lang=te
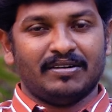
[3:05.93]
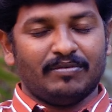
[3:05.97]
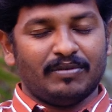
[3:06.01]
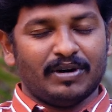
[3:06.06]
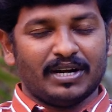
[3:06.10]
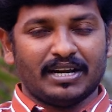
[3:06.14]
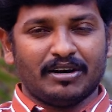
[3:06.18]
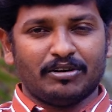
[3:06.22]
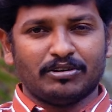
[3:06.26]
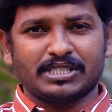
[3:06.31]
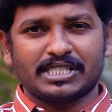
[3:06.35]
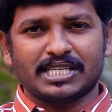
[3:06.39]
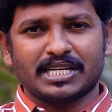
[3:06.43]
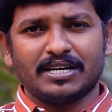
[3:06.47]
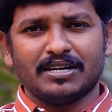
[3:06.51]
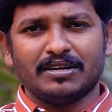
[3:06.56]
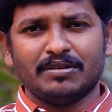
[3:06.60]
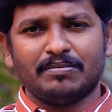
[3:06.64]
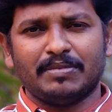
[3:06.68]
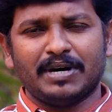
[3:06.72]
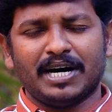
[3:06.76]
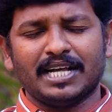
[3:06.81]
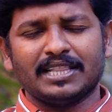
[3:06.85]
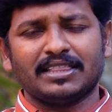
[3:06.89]
వారి
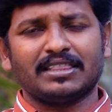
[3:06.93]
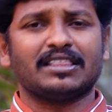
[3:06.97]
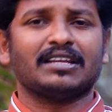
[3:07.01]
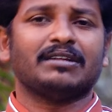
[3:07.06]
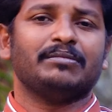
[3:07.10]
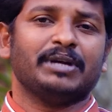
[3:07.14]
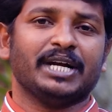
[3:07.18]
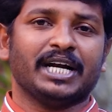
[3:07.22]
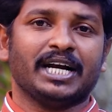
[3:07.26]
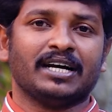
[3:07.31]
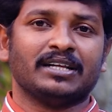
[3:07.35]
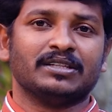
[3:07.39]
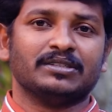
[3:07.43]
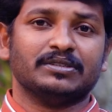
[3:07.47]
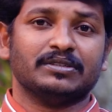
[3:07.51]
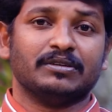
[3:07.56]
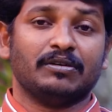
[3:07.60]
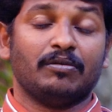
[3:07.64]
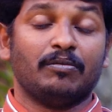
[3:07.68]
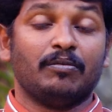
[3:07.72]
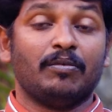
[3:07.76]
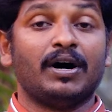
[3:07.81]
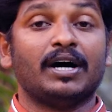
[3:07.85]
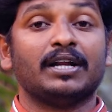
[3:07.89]
అవసరాలు మాత్రమే కాదు
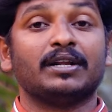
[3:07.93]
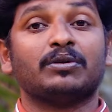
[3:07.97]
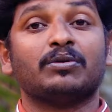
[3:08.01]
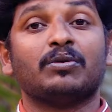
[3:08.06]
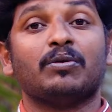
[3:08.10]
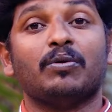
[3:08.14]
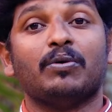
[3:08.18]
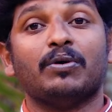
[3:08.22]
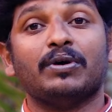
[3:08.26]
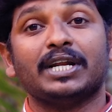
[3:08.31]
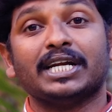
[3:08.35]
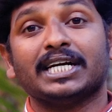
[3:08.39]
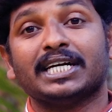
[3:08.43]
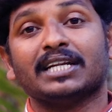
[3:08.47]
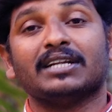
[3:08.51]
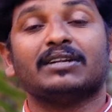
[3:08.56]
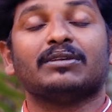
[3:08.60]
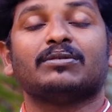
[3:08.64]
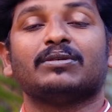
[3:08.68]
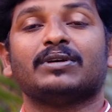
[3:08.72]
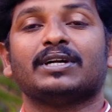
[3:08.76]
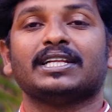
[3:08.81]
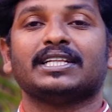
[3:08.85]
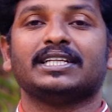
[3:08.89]
వారి
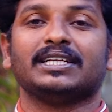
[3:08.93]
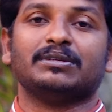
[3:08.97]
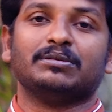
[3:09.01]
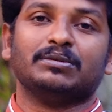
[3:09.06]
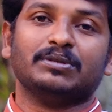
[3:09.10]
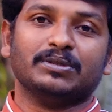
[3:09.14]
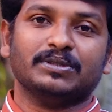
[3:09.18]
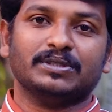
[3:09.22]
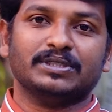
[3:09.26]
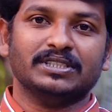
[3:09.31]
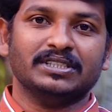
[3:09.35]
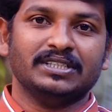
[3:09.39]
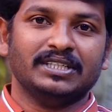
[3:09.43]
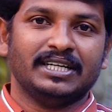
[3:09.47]
కోరికలను కూడా దేవుడు